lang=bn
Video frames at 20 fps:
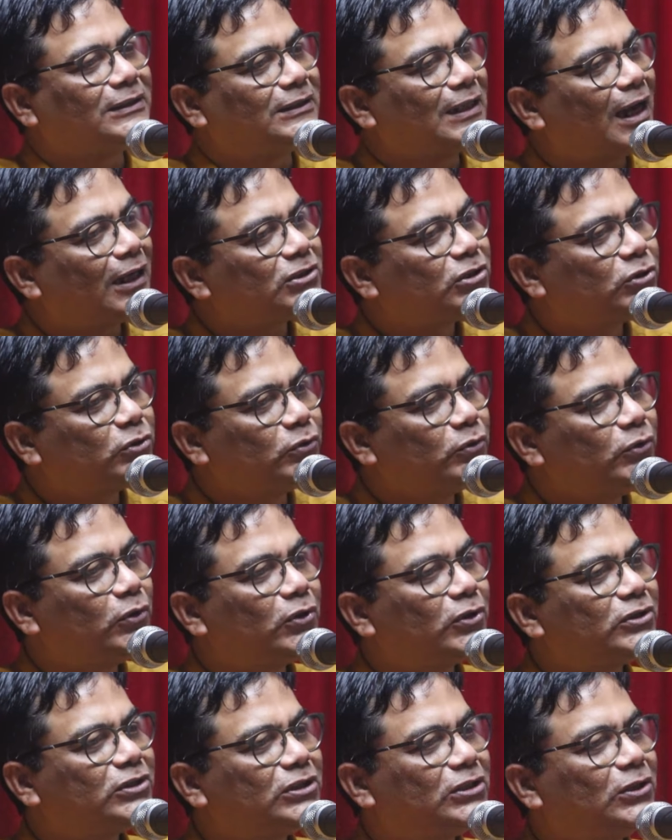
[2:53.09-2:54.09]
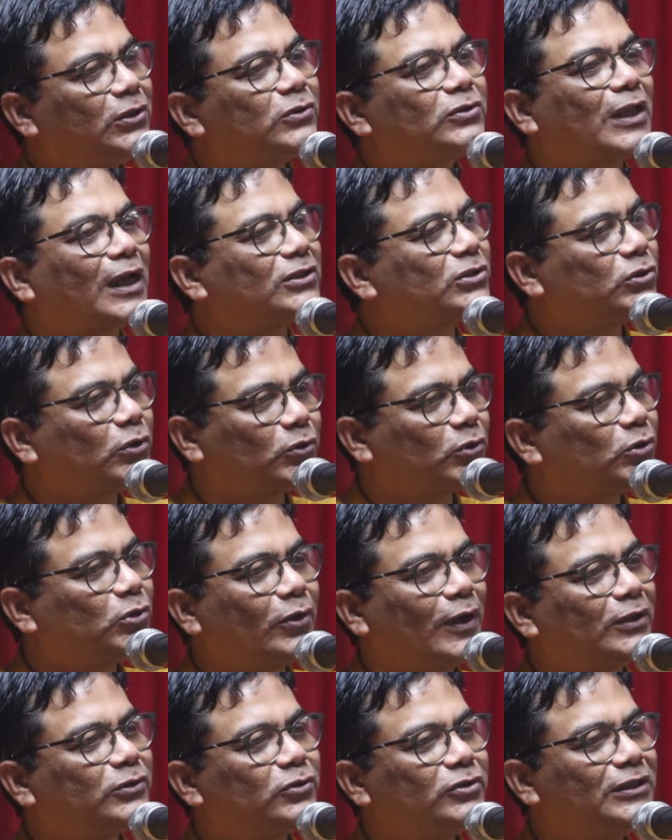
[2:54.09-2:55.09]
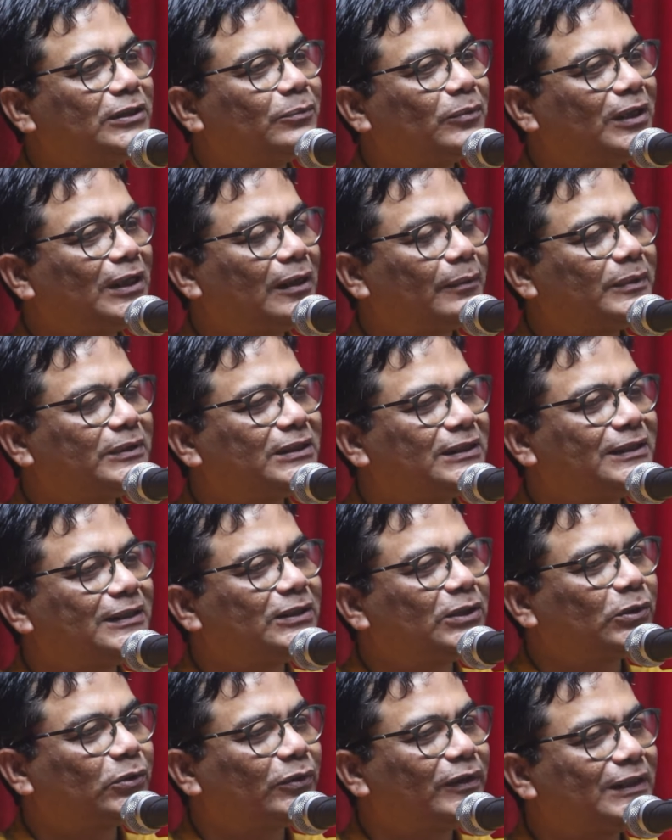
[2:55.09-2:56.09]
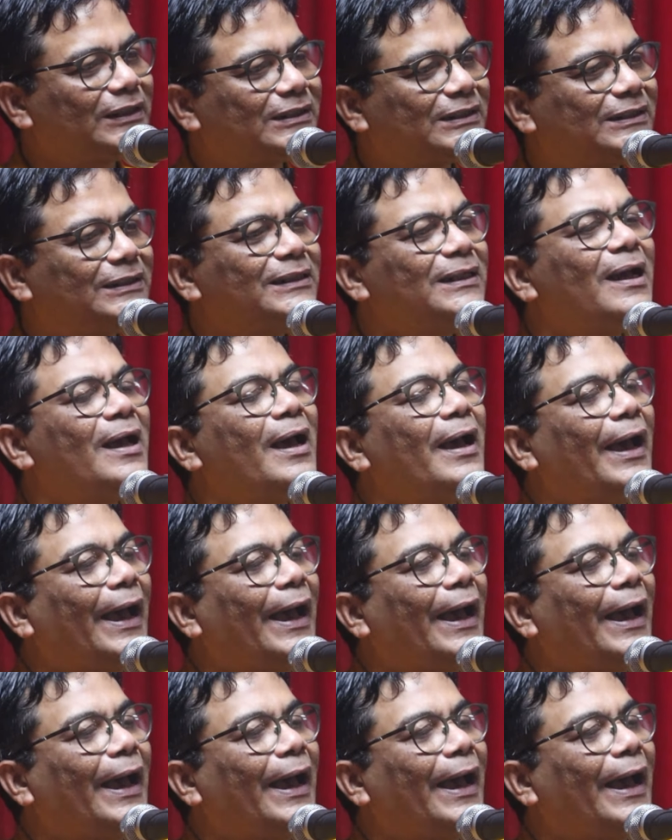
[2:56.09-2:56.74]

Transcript: যা সুন্দর ছিল তার সত্য এতদিন বলে আমরা চিহ্নিত করে এসেছি